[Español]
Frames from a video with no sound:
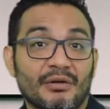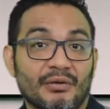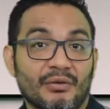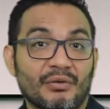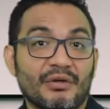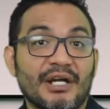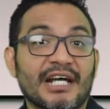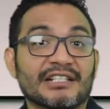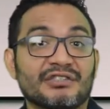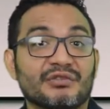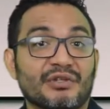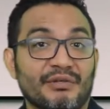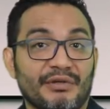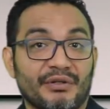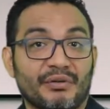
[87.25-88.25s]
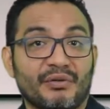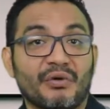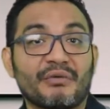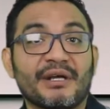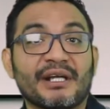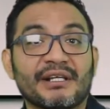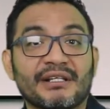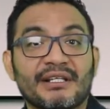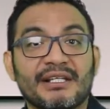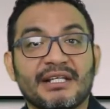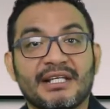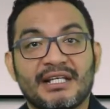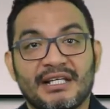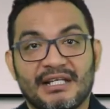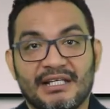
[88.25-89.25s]
un caso que me tocó
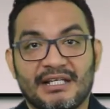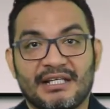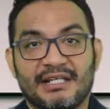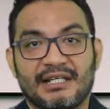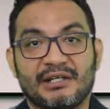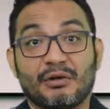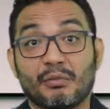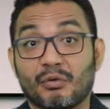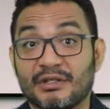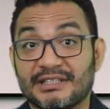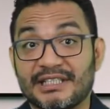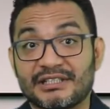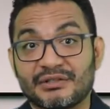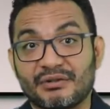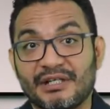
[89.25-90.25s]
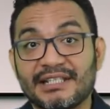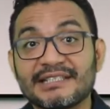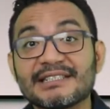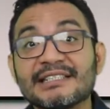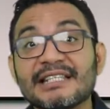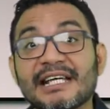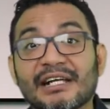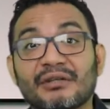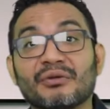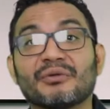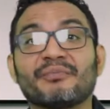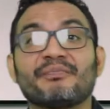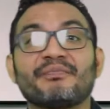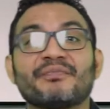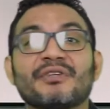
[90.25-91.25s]
ver eh, como asesor externo